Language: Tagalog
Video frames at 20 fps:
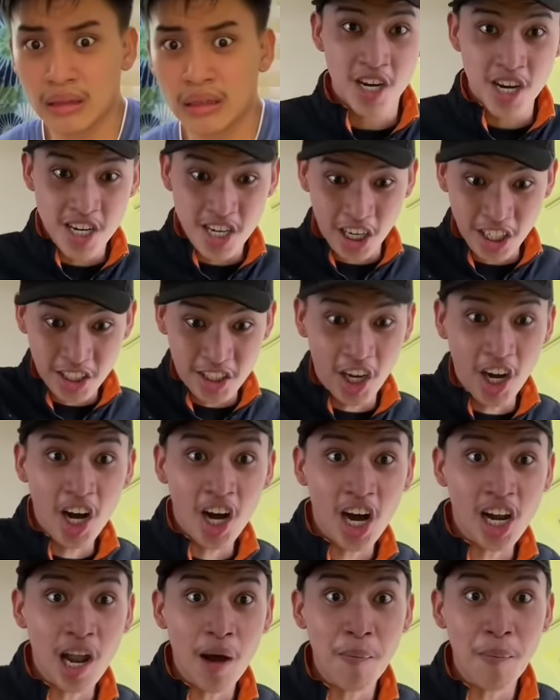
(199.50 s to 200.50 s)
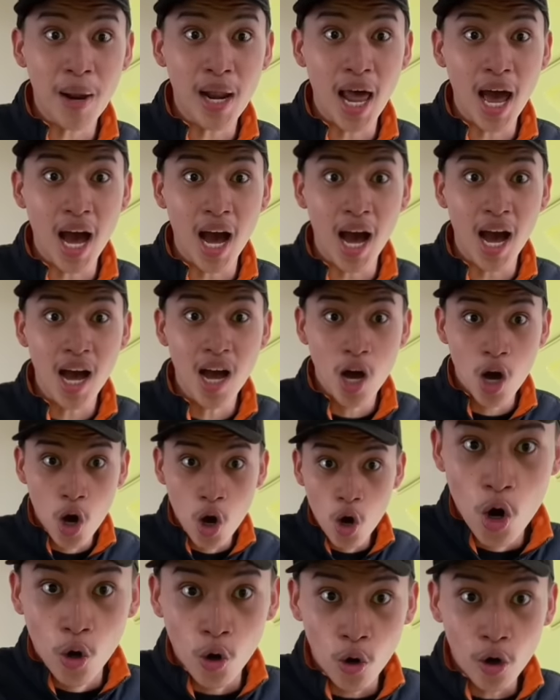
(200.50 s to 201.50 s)
Nandiyan ka lang pala, ah!
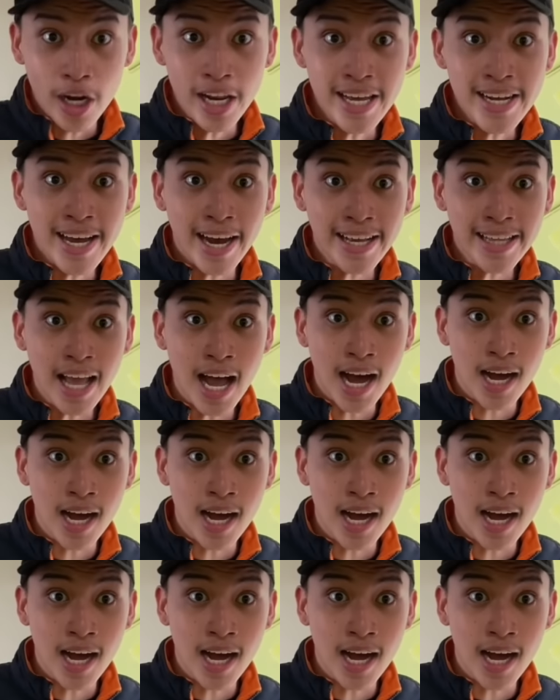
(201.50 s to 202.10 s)
Huli na kita!